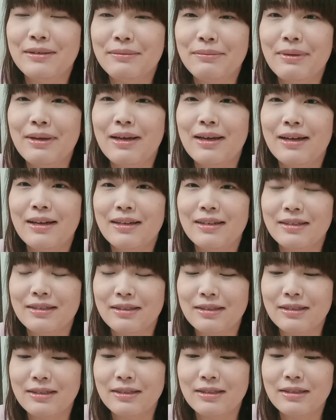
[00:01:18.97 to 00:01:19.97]
まあ、
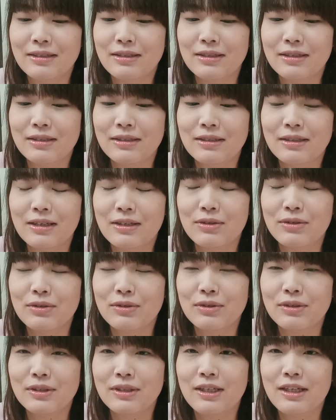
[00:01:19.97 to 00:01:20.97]
あ
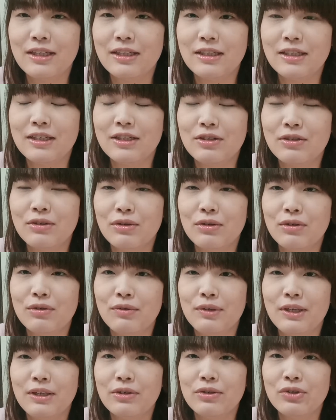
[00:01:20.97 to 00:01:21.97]
の筋
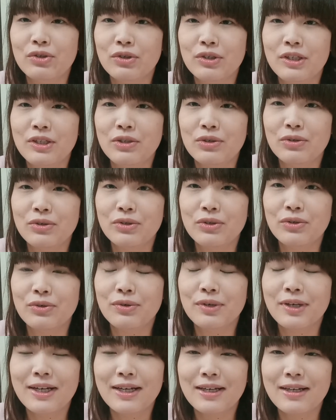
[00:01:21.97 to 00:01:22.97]
ジストロフィーの初期症
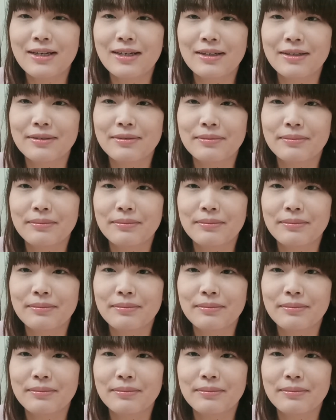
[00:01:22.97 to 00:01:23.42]
状が